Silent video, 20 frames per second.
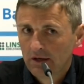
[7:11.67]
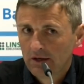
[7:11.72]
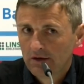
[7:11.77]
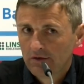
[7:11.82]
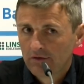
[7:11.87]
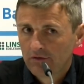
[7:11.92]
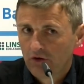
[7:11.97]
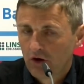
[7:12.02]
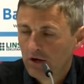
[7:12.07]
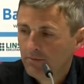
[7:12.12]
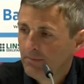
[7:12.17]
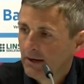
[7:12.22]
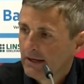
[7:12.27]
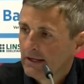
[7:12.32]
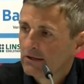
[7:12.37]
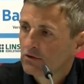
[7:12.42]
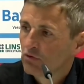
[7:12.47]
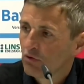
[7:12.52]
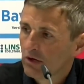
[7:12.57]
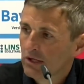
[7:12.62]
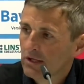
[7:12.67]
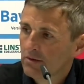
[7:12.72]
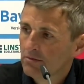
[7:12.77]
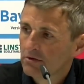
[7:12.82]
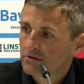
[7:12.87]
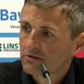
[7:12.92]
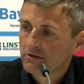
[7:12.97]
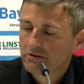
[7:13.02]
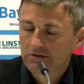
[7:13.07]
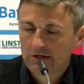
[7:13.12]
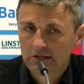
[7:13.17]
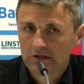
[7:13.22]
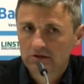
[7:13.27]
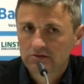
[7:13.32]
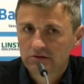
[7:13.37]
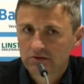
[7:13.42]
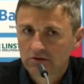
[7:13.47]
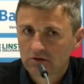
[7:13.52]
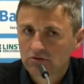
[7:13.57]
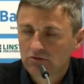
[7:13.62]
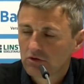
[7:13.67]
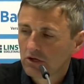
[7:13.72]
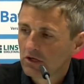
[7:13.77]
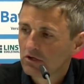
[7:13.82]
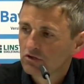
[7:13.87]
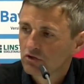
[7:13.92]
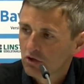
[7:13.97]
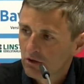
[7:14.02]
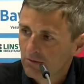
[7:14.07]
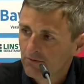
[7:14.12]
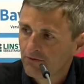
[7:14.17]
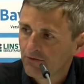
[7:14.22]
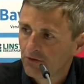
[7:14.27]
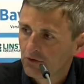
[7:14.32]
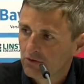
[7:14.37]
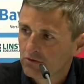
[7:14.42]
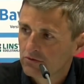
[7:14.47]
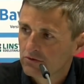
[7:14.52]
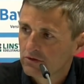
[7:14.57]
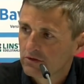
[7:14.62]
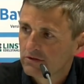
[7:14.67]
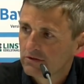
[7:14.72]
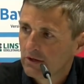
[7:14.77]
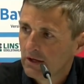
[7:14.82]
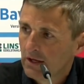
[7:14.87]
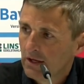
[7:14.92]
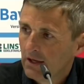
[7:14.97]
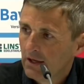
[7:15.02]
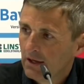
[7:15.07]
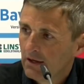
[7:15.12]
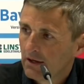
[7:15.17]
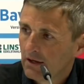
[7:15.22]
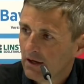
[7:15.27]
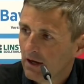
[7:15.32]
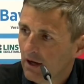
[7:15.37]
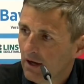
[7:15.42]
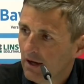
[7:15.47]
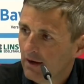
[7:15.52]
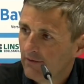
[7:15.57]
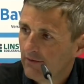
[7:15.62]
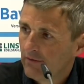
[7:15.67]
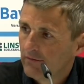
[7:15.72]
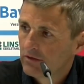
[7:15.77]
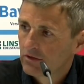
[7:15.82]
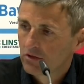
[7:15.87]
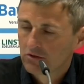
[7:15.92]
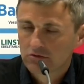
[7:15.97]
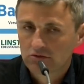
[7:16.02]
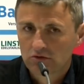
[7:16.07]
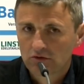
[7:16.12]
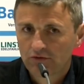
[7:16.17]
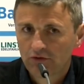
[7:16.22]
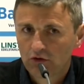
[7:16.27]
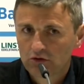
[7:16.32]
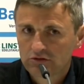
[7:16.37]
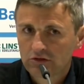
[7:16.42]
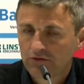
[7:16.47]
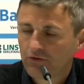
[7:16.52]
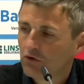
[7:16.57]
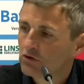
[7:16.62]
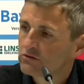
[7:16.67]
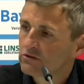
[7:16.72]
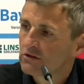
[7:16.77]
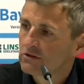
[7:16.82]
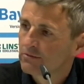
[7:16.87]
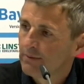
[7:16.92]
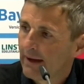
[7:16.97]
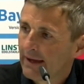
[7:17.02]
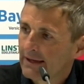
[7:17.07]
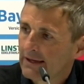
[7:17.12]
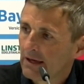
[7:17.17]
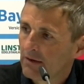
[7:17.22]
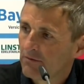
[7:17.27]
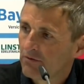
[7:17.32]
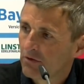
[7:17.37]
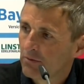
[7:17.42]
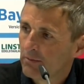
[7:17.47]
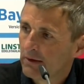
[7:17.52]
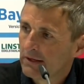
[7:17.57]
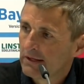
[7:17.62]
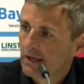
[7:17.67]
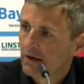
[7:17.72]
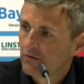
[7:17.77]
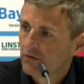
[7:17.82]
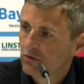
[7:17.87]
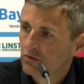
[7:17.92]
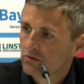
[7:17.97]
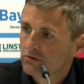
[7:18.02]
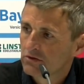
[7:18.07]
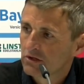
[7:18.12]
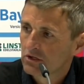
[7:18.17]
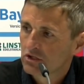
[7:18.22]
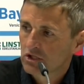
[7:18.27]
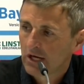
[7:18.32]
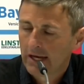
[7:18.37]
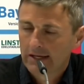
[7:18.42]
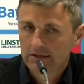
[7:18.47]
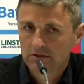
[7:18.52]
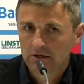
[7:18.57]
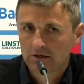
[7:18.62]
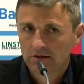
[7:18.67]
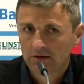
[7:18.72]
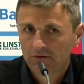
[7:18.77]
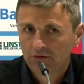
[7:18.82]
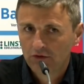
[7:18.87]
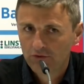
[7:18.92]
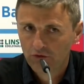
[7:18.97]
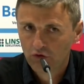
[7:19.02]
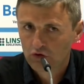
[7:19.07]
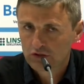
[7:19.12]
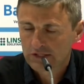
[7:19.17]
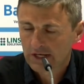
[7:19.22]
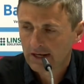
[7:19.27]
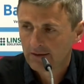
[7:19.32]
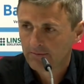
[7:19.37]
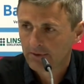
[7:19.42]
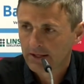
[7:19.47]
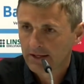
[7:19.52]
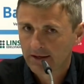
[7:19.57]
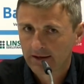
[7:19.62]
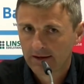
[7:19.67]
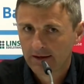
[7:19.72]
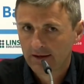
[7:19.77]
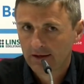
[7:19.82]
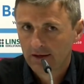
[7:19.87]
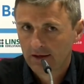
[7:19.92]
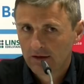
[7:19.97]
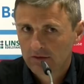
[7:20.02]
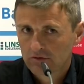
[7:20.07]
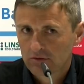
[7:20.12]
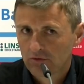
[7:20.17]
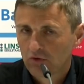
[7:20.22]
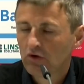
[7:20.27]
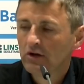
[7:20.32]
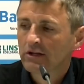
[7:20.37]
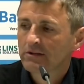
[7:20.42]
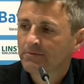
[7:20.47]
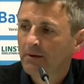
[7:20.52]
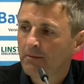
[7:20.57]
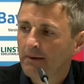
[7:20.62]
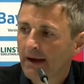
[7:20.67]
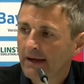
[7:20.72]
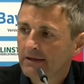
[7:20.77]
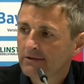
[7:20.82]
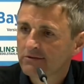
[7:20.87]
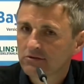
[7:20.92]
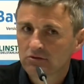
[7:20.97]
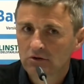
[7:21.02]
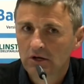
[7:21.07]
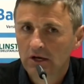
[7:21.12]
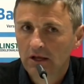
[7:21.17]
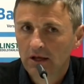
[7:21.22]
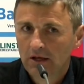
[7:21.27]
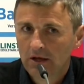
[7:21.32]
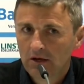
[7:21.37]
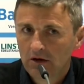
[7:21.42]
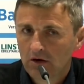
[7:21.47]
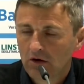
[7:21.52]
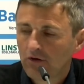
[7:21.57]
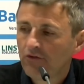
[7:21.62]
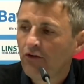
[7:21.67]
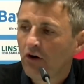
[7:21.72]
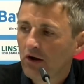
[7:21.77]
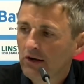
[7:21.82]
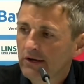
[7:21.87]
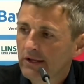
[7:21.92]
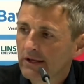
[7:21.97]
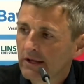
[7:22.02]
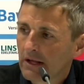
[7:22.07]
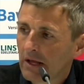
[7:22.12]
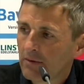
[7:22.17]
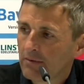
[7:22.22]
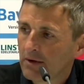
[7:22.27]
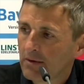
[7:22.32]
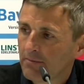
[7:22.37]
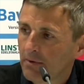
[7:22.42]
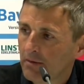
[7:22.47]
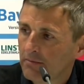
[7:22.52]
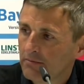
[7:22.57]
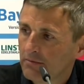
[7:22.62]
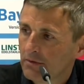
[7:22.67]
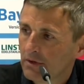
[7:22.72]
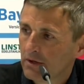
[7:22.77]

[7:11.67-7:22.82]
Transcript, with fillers: Vor allem bei den Toren haben wir es gesehen, dass es natürlich ein Trumpf von uns ist, wenn wir dann so 50-50 Zweikämpfe am Ende auch für uns entscheiden, dann viel Wucht reinbringen. Sowohl jetzt beim 1-0, aber vor allen Dingen, glaube ich, auch beim